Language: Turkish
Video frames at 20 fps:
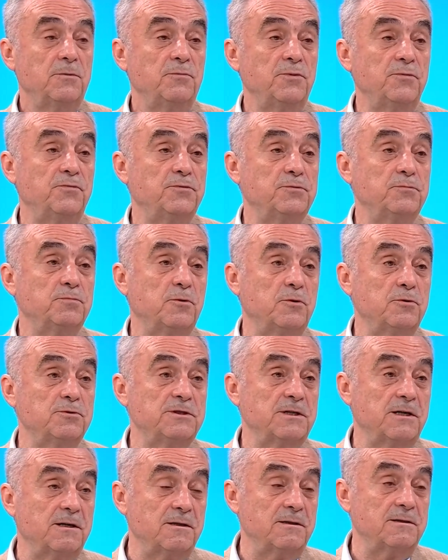Bir
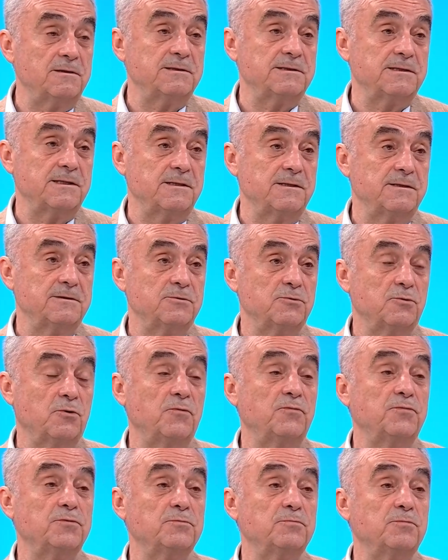futbolcu alırsanız
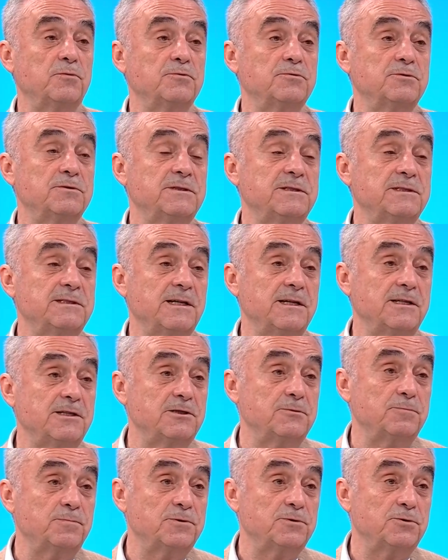o futbolcu size
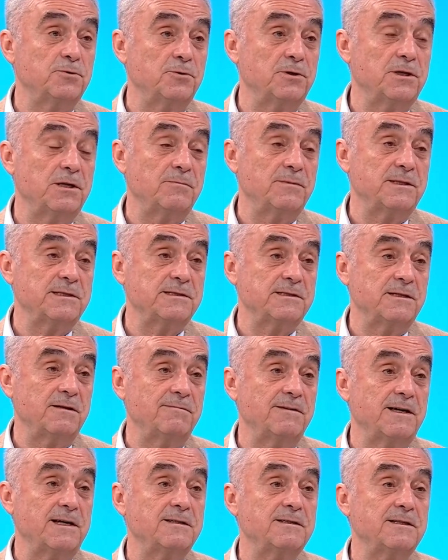hiçbir şey
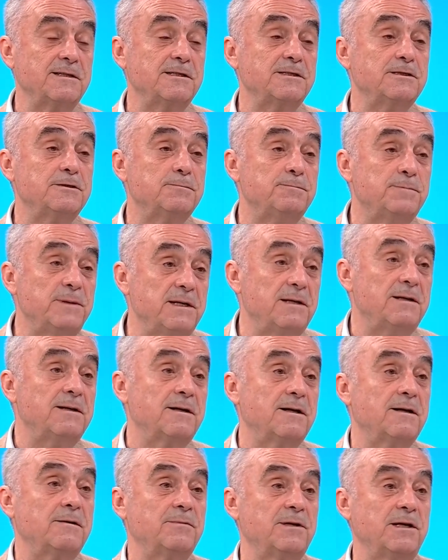oynamazsa verdiğiniz 1
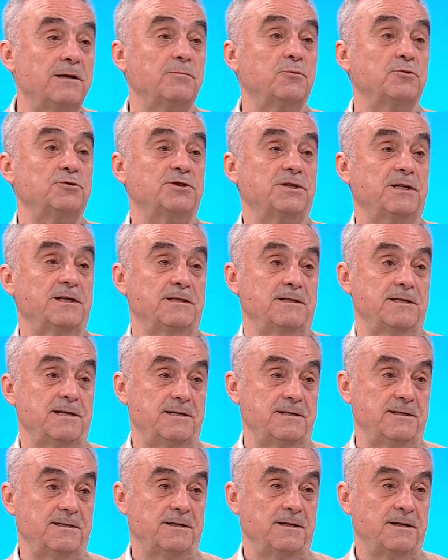lira bile boşa
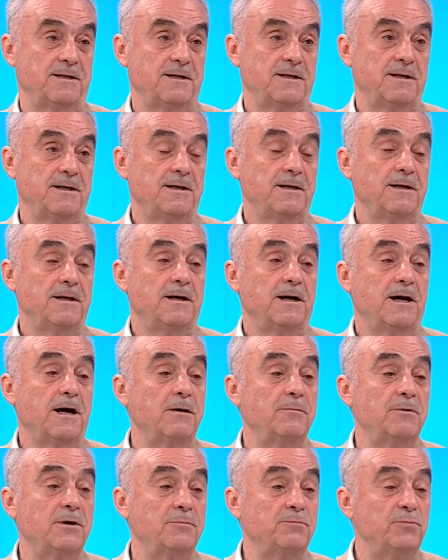gider.
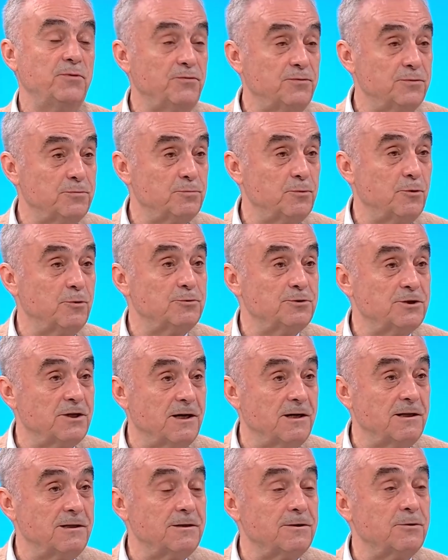Ama bir futbolcu
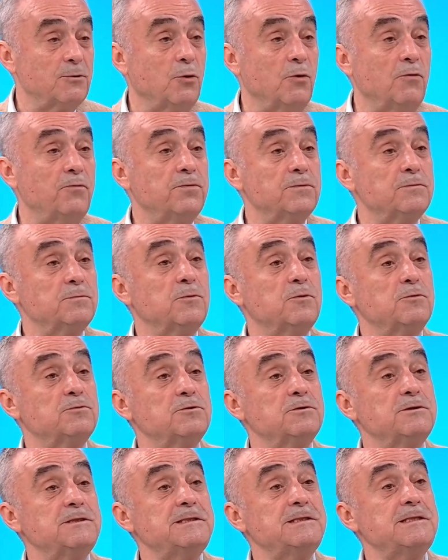alır o
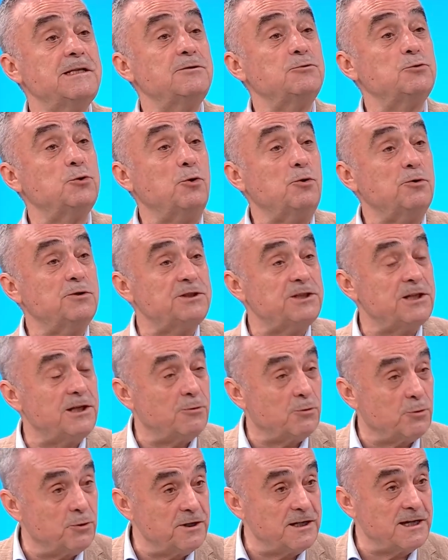futbolcu size çok şey
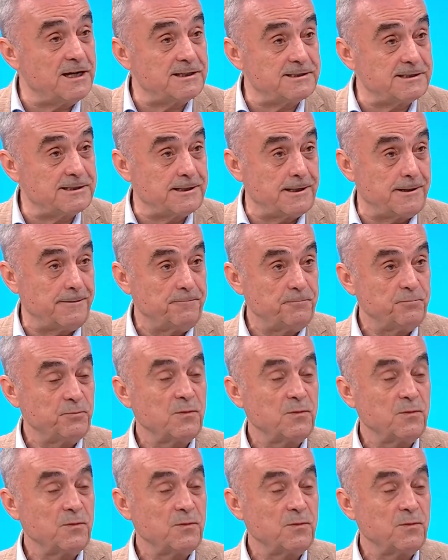oynarsa